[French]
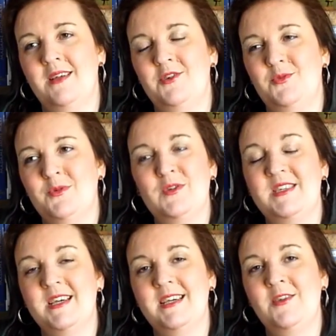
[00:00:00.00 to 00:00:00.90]
Je me
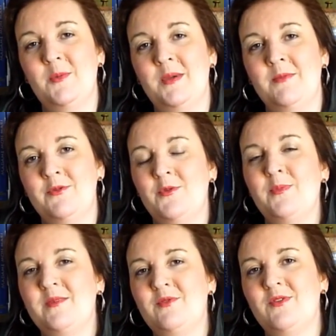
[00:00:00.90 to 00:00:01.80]
retiens énormément de ne
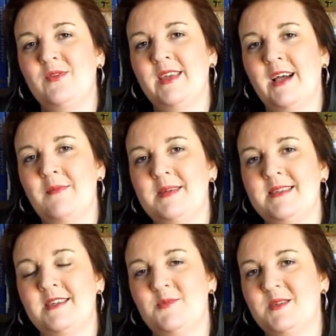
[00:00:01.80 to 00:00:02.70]
pas vous en dire un
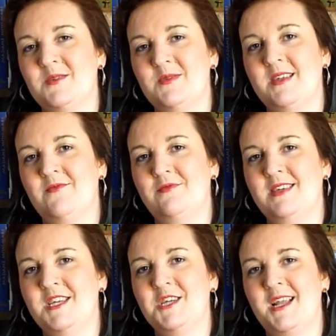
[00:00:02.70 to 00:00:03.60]
passage parce que ça vous
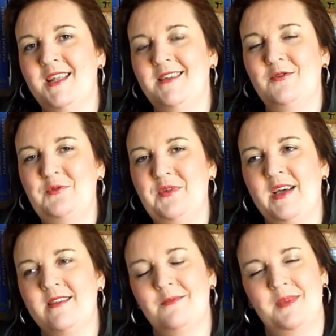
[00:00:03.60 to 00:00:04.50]
gâcherait la
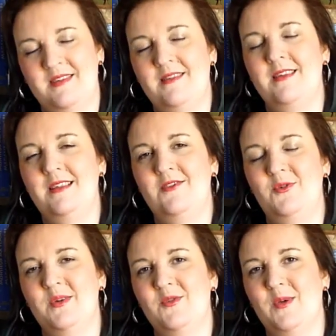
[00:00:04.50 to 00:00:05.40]
découverte, mais c'est
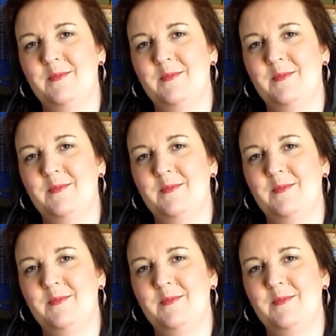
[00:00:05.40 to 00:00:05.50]
délicieux à soi.